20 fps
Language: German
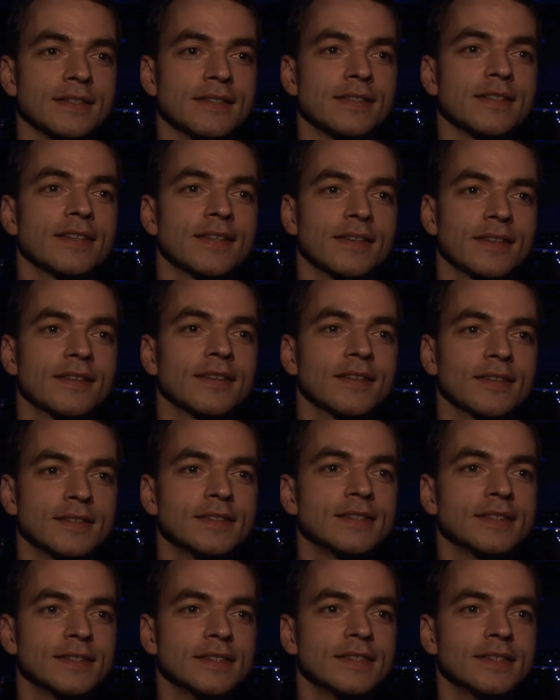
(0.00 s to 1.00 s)
Es hat sich
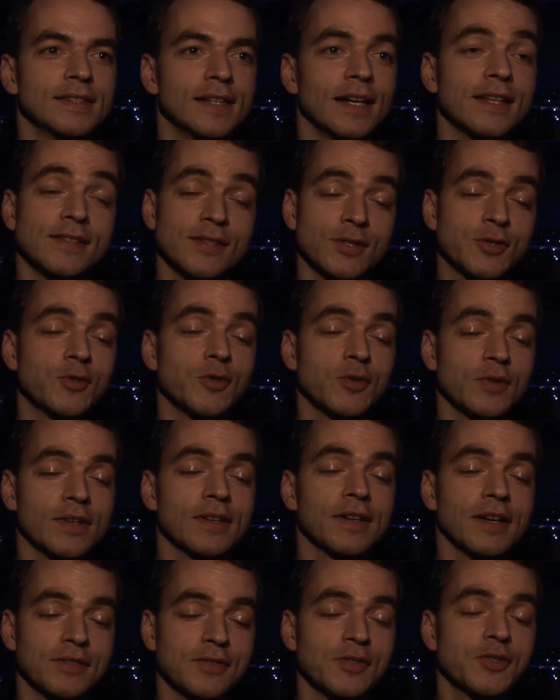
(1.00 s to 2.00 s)
hat sich
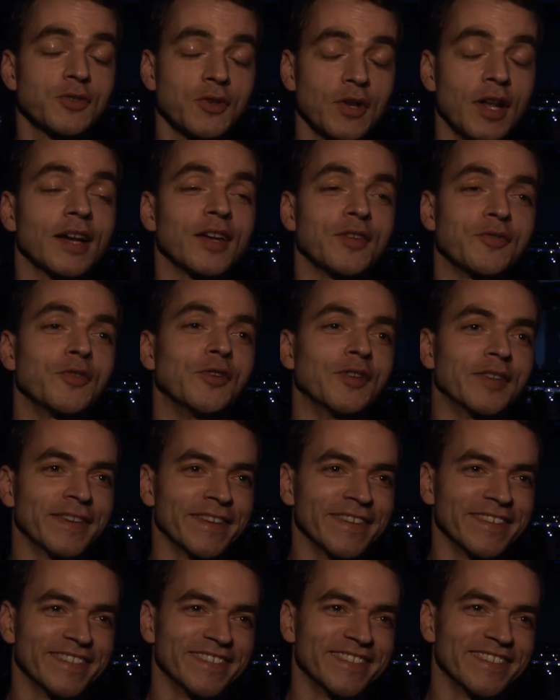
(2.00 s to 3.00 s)
schön, hat sich schön
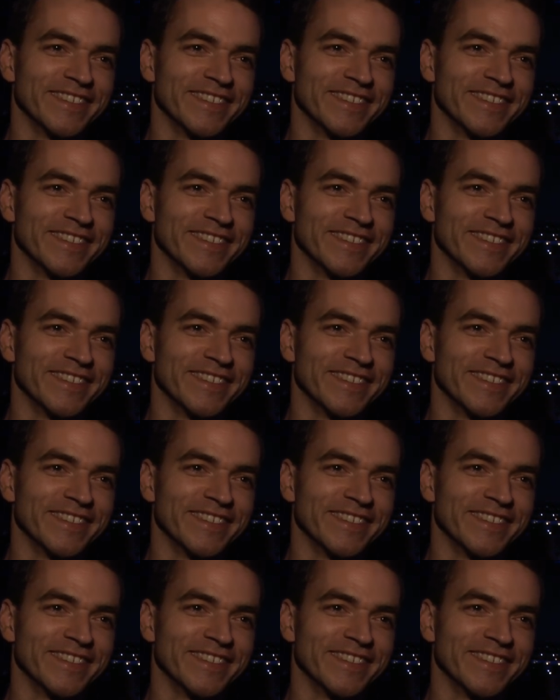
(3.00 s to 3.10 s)
angefühlt.